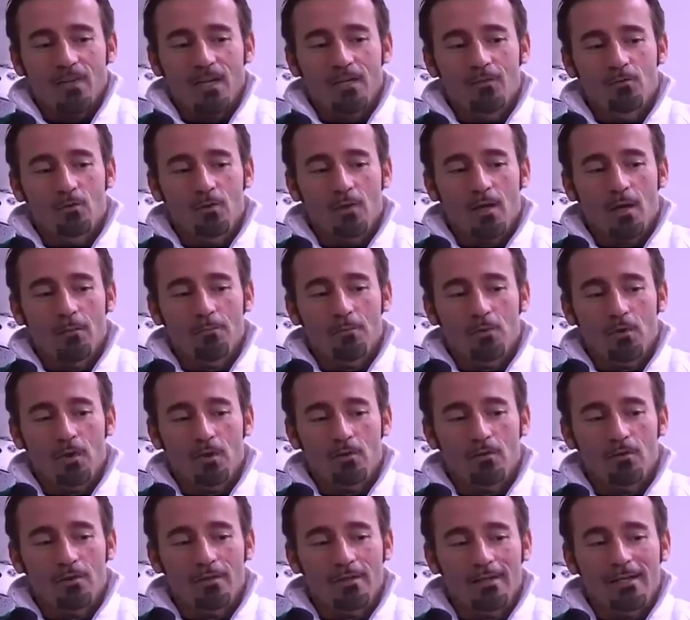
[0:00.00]
in un
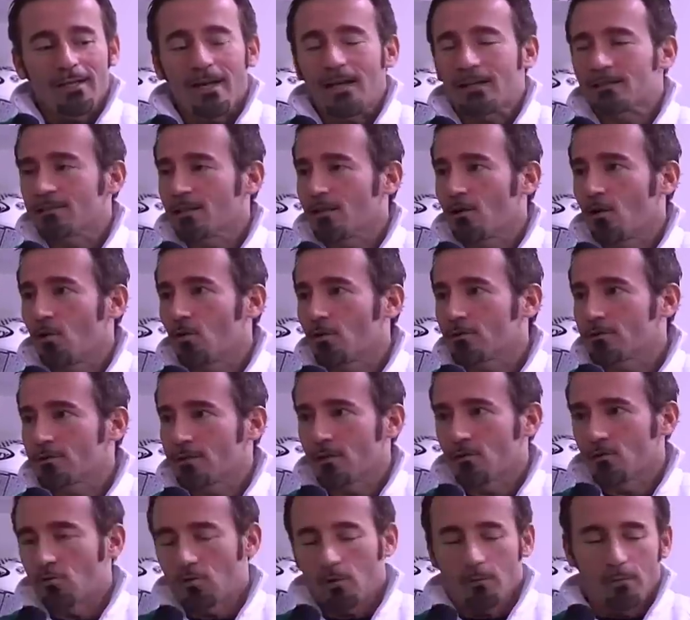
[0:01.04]
campionato di casa
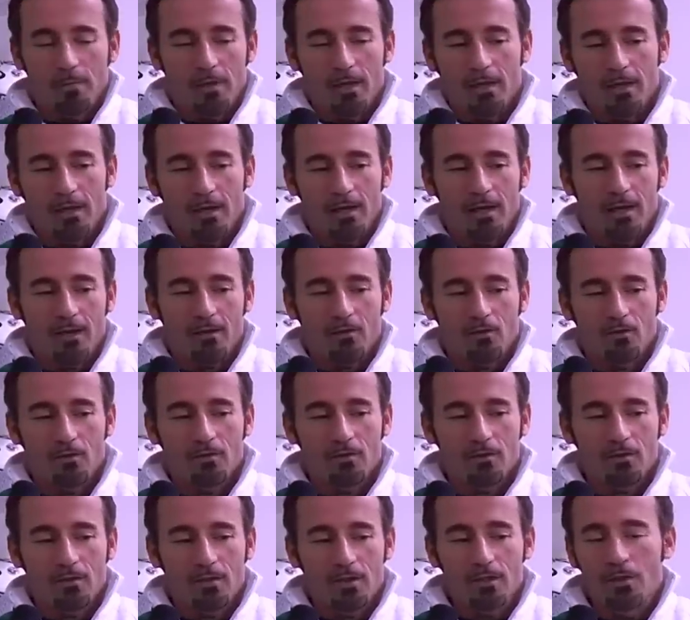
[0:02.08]
nostra dovrebbe, ecco,
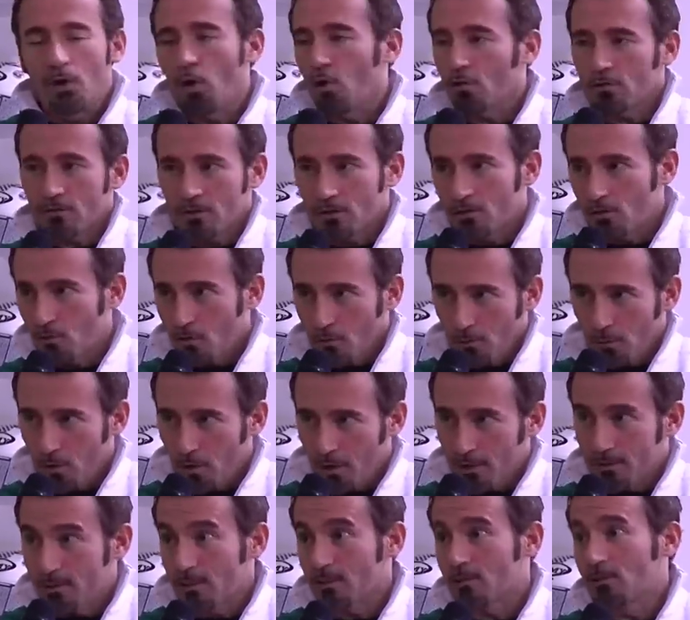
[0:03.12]
i nostri
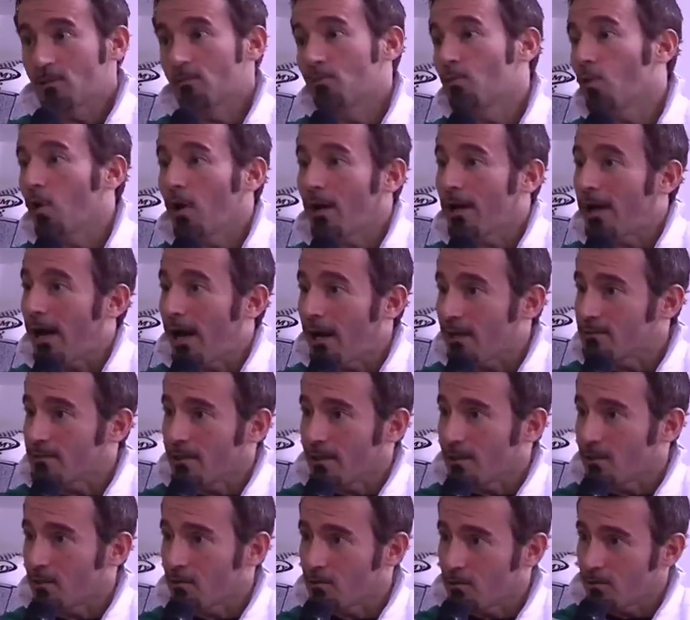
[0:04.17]
dovrebbero essersi più a
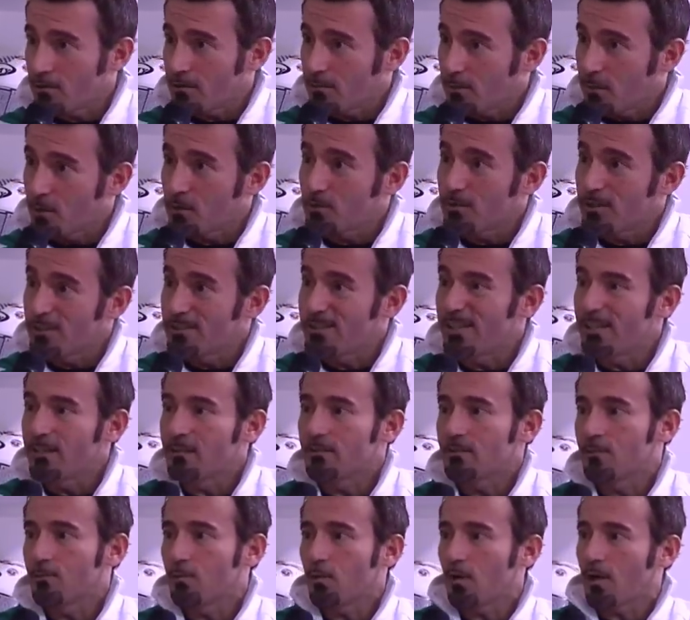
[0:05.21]
casa, ecco, dovrebbero
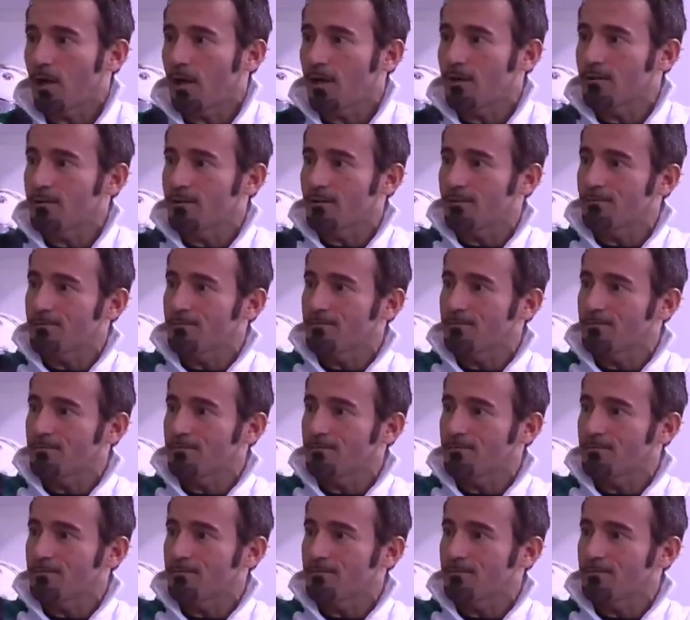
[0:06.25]
sentirsi più a casa.